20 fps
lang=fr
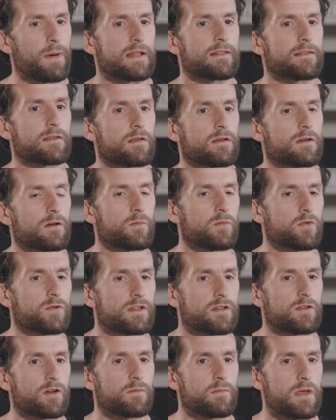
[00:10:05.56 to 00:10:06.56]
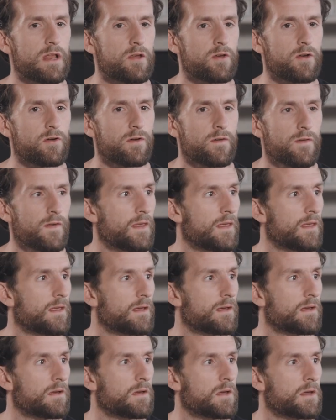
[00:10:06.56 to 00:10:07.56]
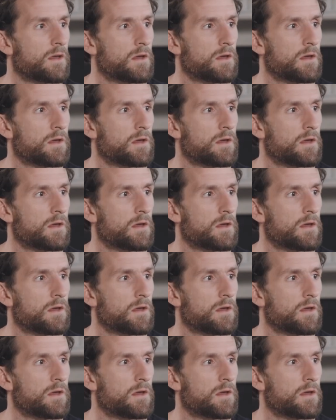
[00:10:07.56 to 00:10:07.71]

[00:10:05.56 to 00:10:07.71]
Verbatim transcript: pâte, comme on dit dans le milieu. Ça ressemble à quoi